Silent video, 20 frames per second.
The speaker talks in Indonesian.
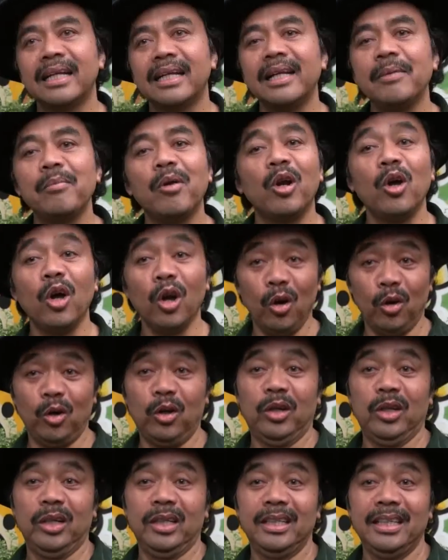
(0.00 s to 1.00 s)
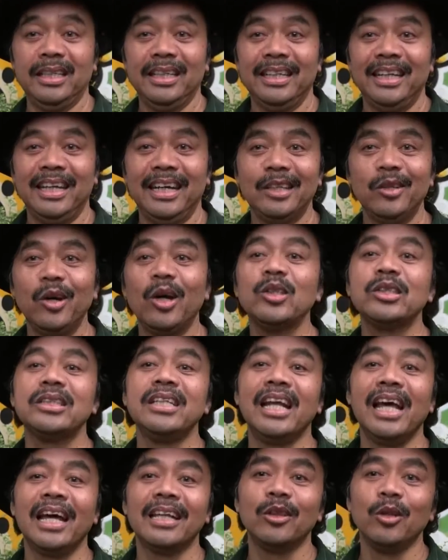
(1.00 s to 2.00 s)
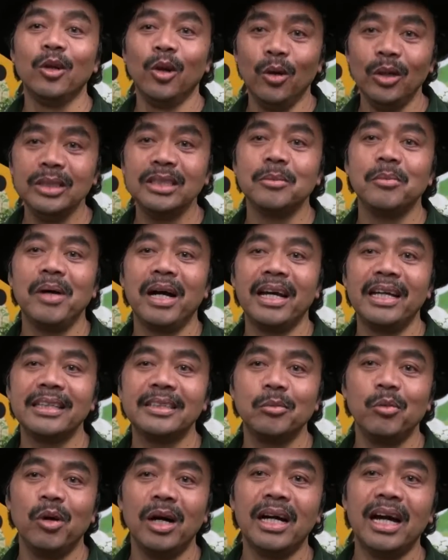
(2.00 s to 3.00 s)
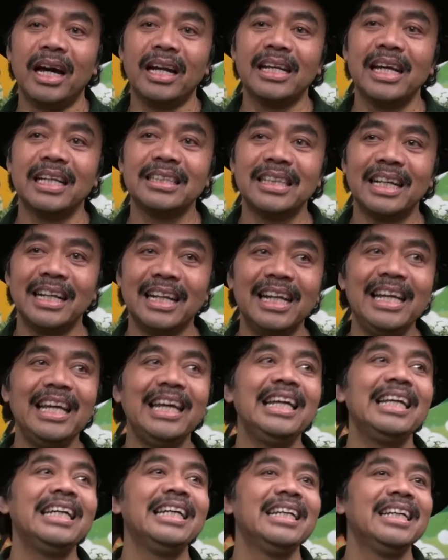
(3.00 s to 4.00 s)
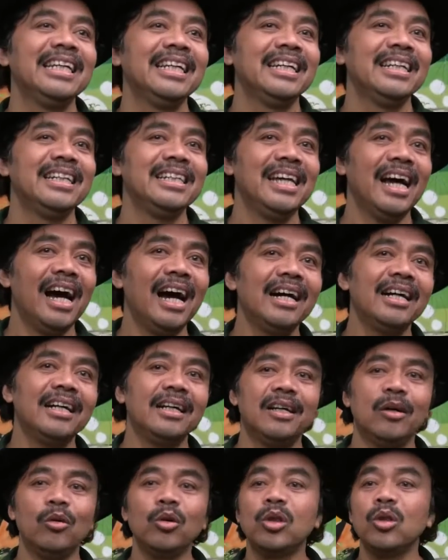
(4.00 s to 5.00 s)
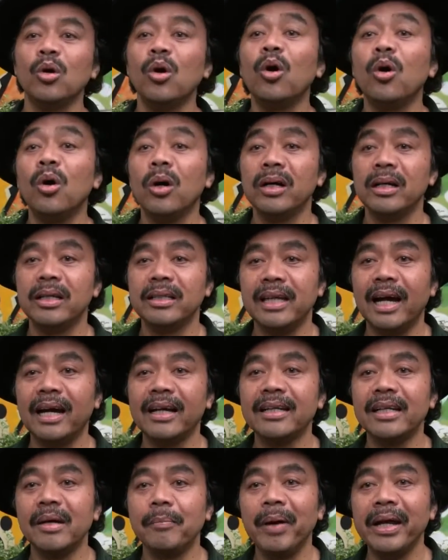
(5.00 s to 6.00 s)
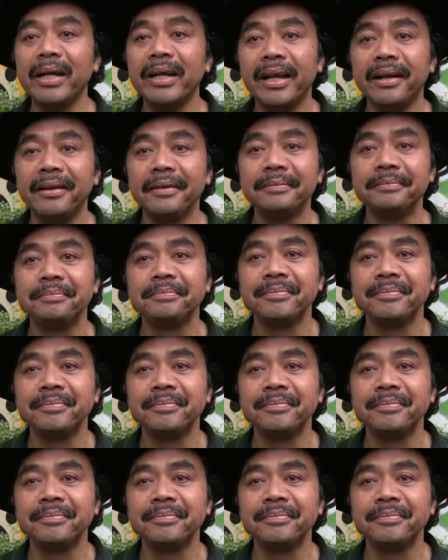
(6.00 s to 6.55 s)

seni monolog itu harus dilihat dulu sebagai sebuah karya seni yang utuh, yang independen.